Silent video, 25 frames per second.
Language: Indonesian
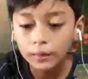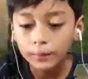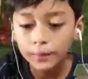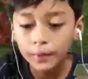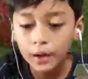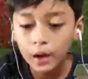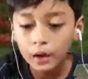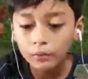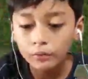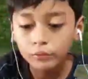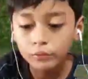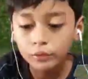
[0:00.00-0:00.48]

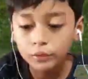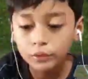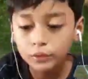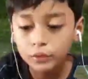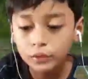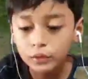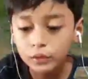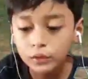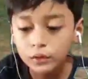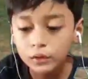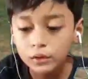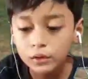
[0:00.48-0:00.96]

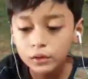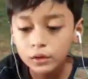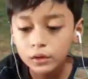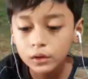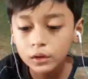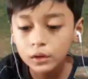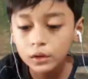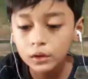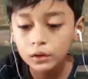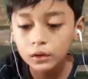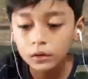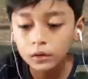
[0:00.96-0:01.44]
kita
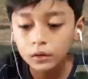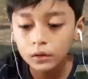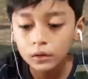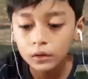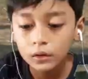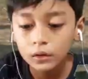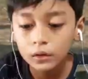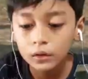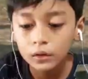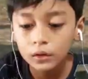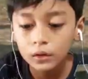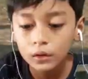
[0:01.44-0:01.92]

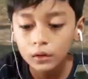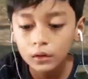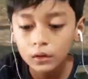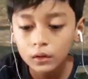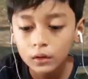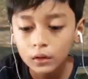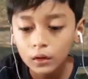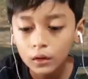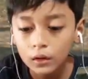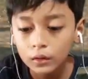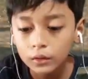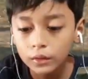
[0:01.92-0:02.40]

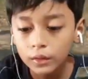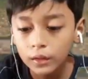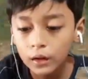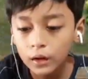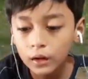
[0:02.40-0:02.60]
us